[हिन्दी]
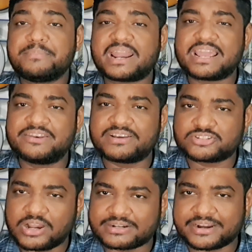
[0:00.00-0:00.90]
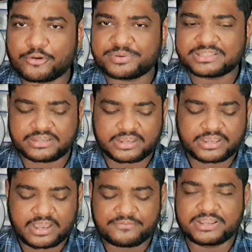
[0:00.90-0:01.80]
मेरा इन्वेस्ट जो है अठारह रुपीज दिया
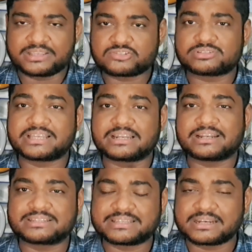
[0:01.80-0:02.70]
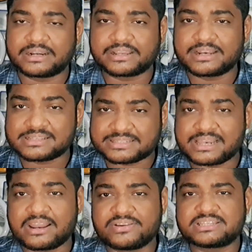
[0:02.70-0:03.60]
है अभी इसको सेल करेंगे सेल करने के लिए
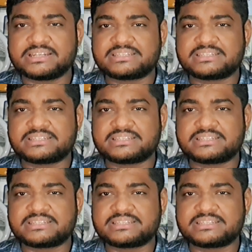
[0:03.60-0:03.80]
सेल नाम